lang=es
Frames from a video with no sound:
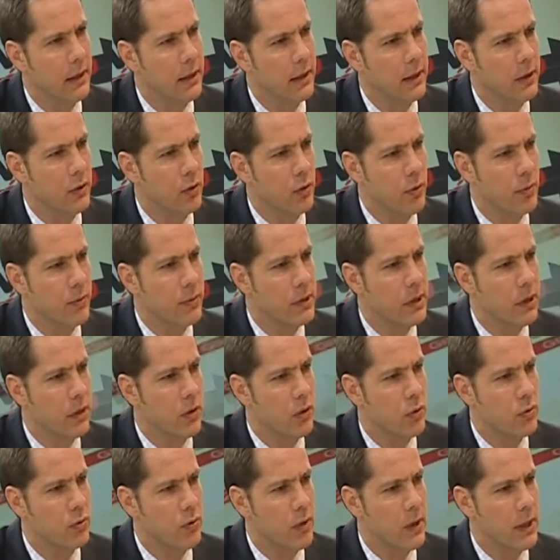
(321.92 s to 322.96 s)
Eh, normalmente
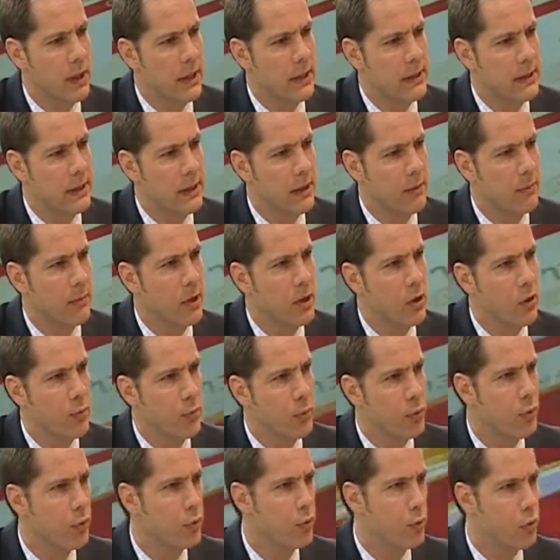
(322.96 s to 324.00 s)
lo suelen hacer en medio
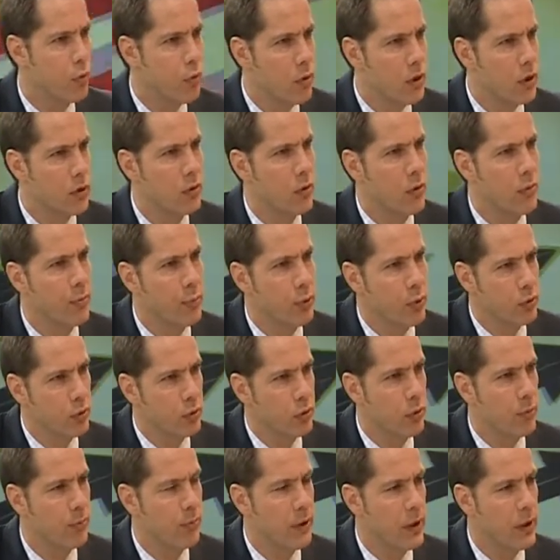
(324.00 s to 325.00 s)
punto, un cuarto de punto,